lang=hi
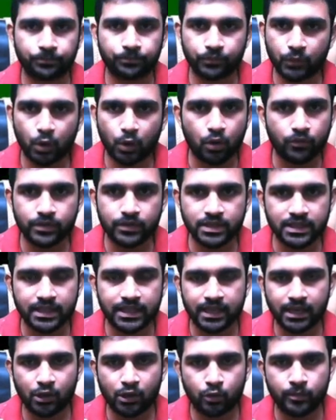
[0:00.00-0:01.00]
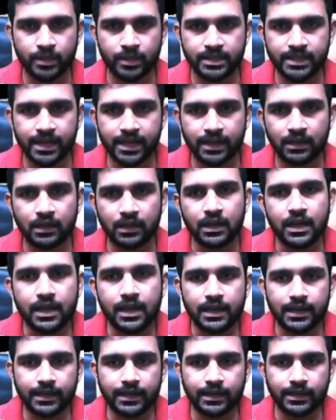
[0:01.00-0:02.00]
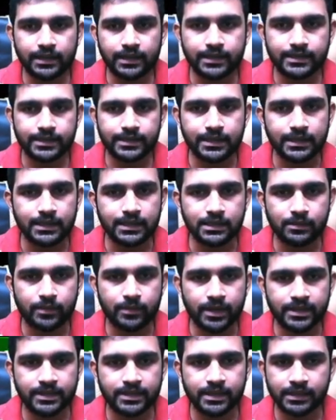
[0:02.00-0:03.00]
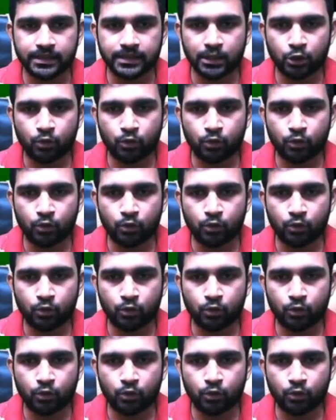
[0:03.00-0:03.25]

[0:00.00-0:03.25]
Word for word: ऑब्वियसली देखने को मिल जाएगा लेकिन अगर इसके नीचे प्राइस गिरता है तो